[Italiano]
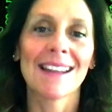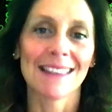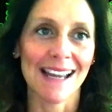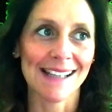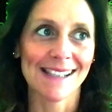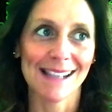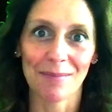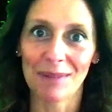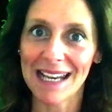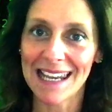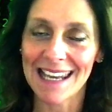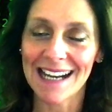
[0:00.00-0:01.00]
da
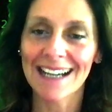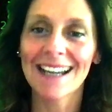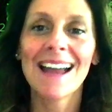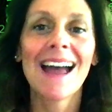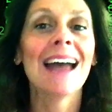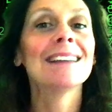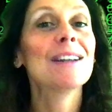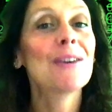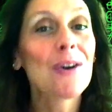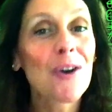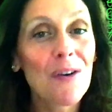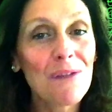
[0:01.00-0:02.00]
stabilire è di
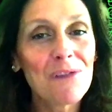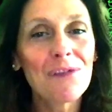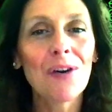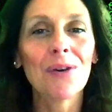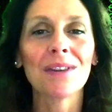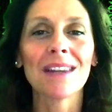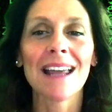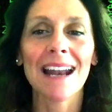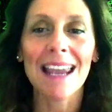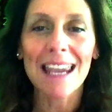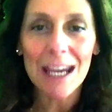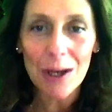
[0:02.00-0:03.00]
non
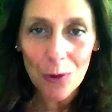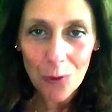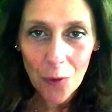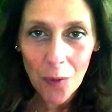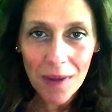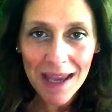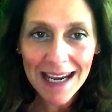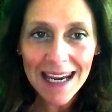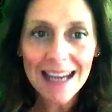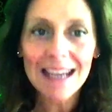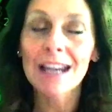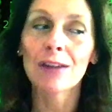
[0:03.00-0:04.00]
confondere i numeri,
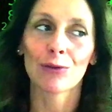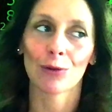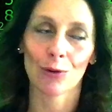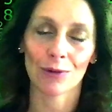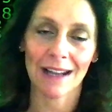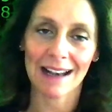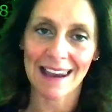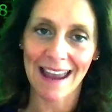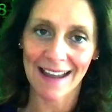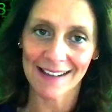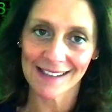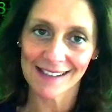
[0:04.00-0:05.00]
che sono degli
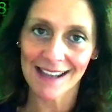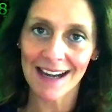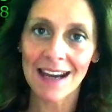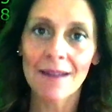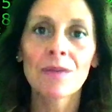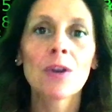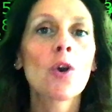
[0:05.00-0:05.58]
esseri,